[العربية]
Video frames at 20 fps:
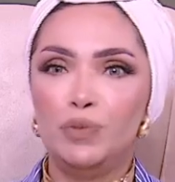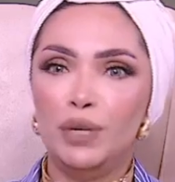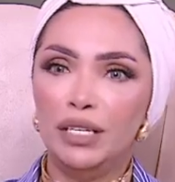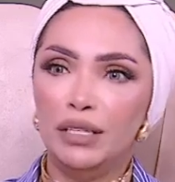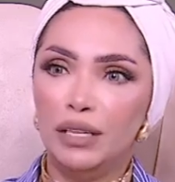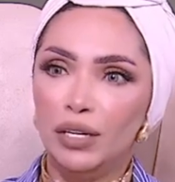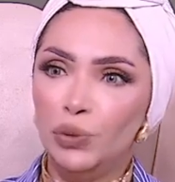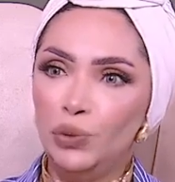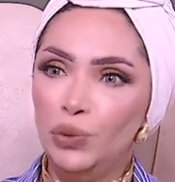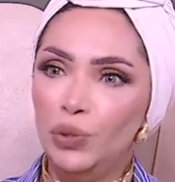
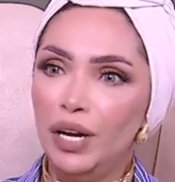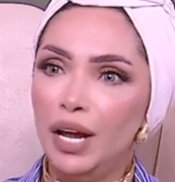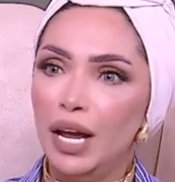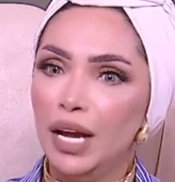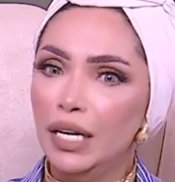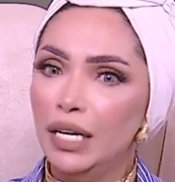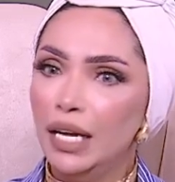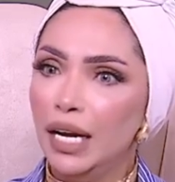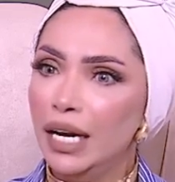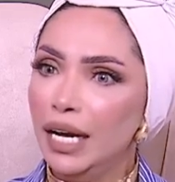بالضروره
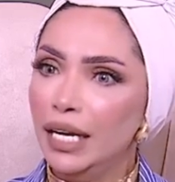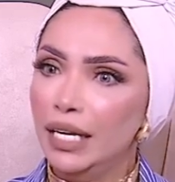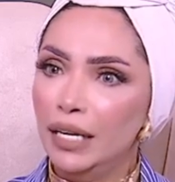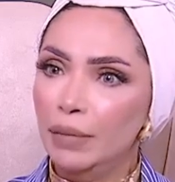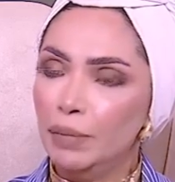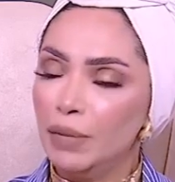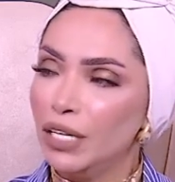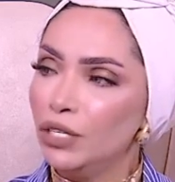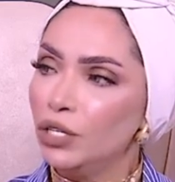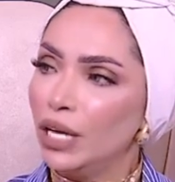ان انا
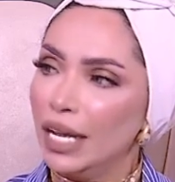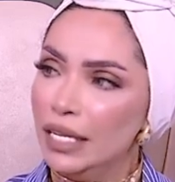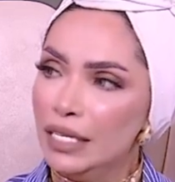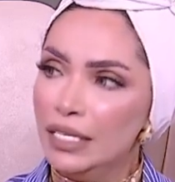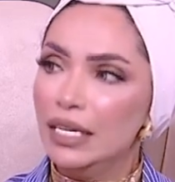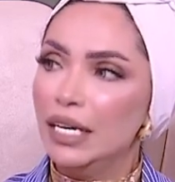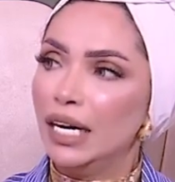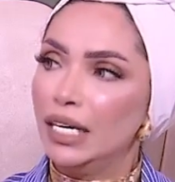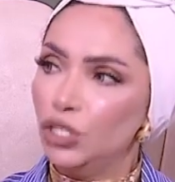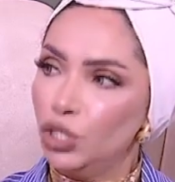اجيب
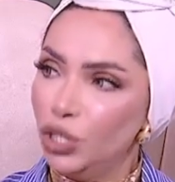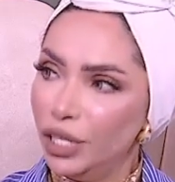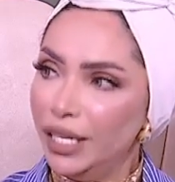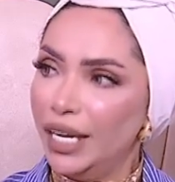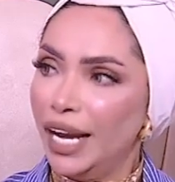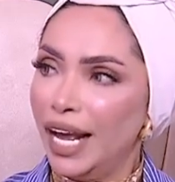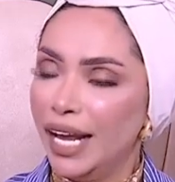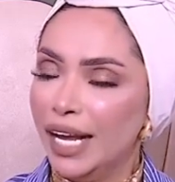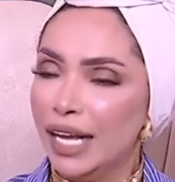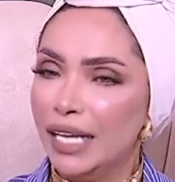انزل
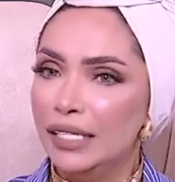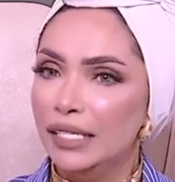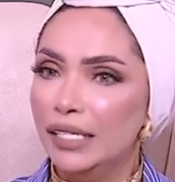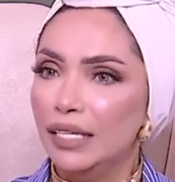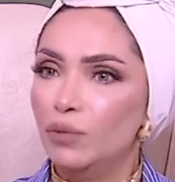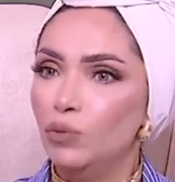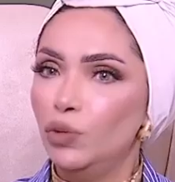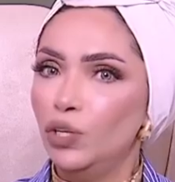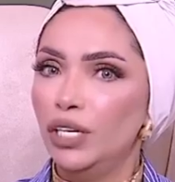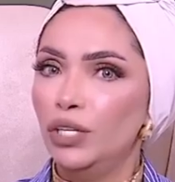اشتري حاجه
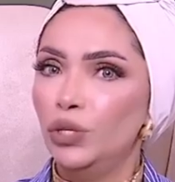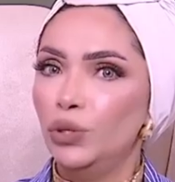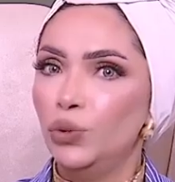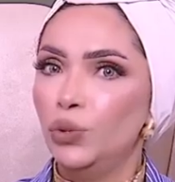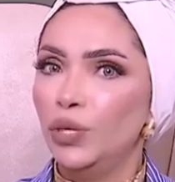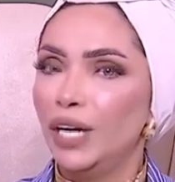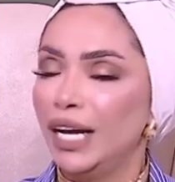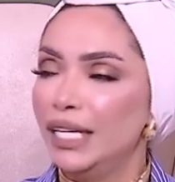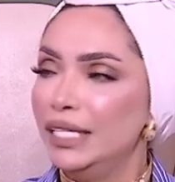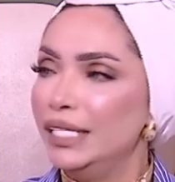جديده أنا. ممكن
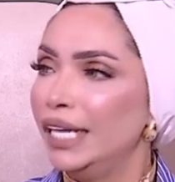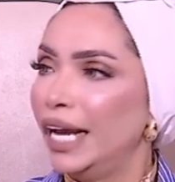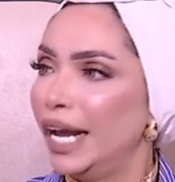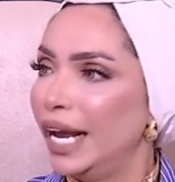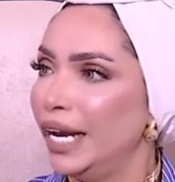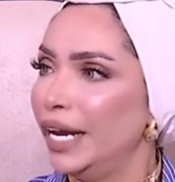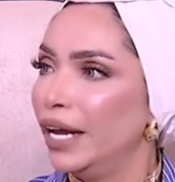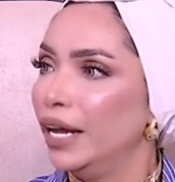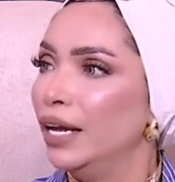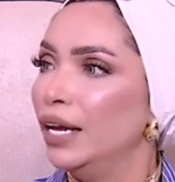يكون عندي
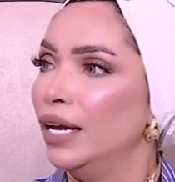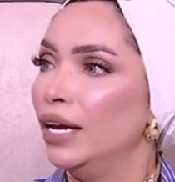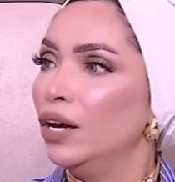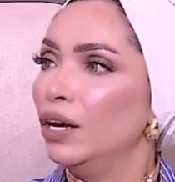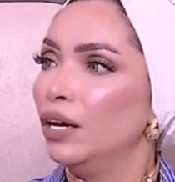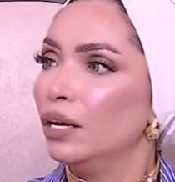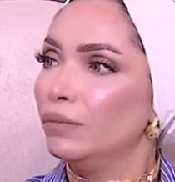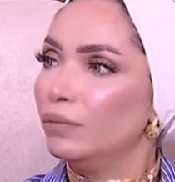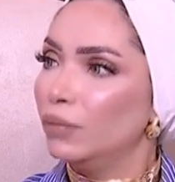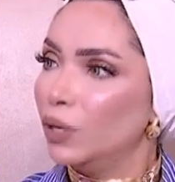حاجه
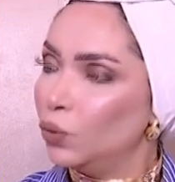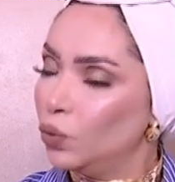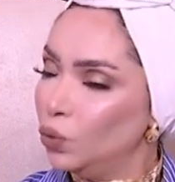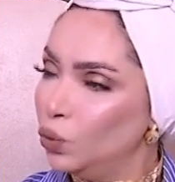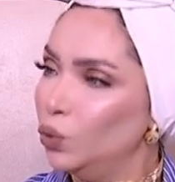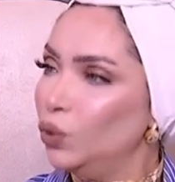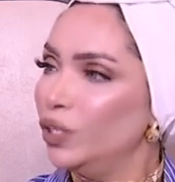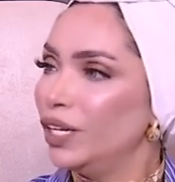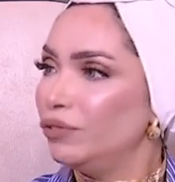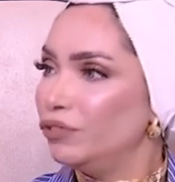
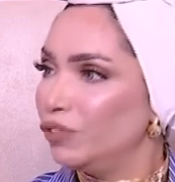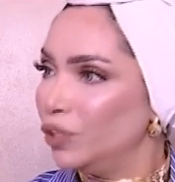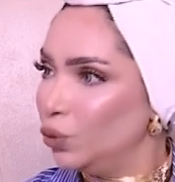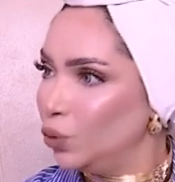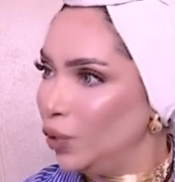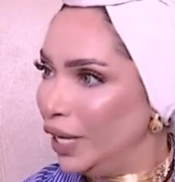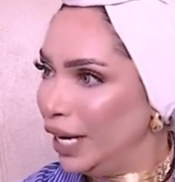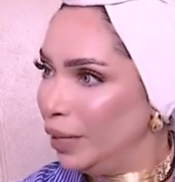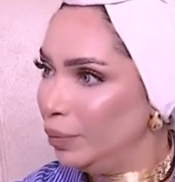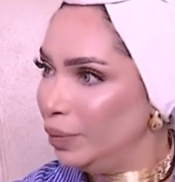موجوده في
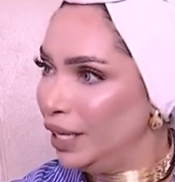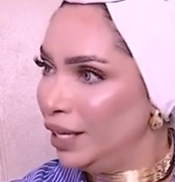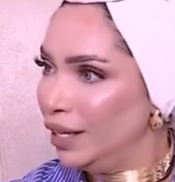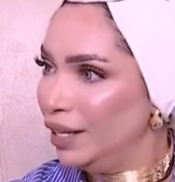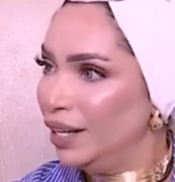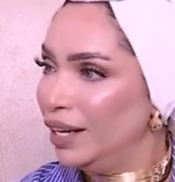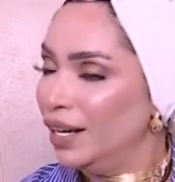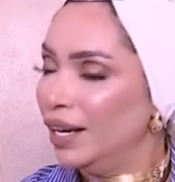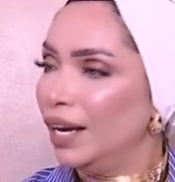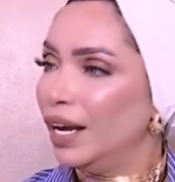دولابي
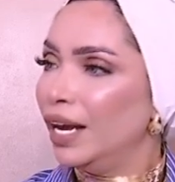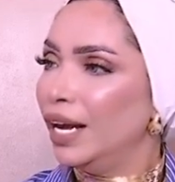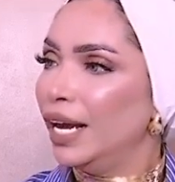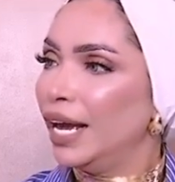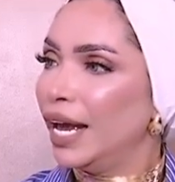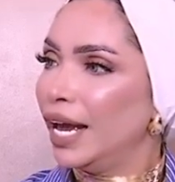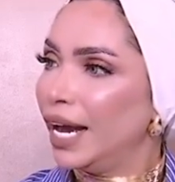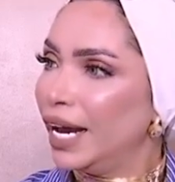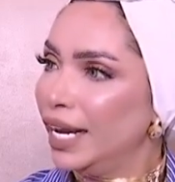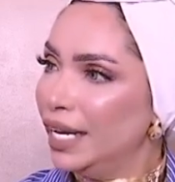مظبوط آه،
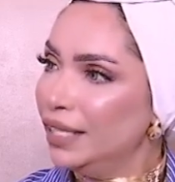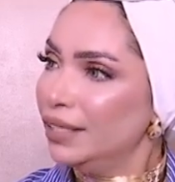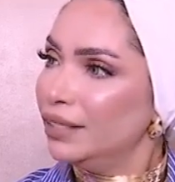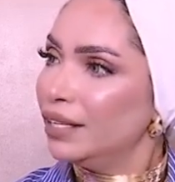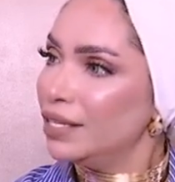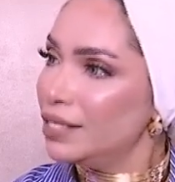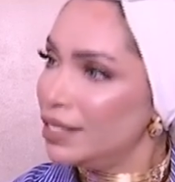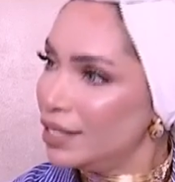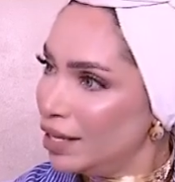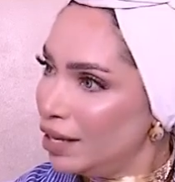اعيد, أعيد
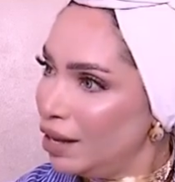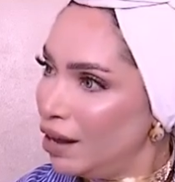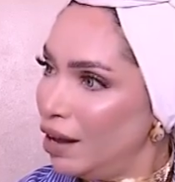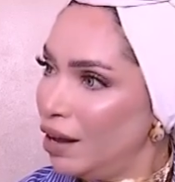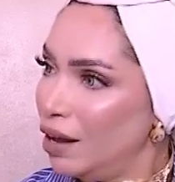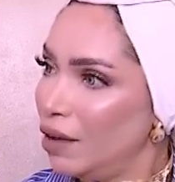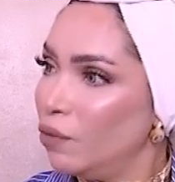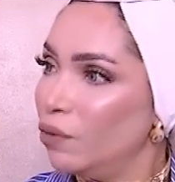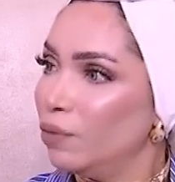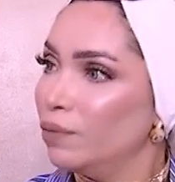تنسيقها, تنسيقها البسها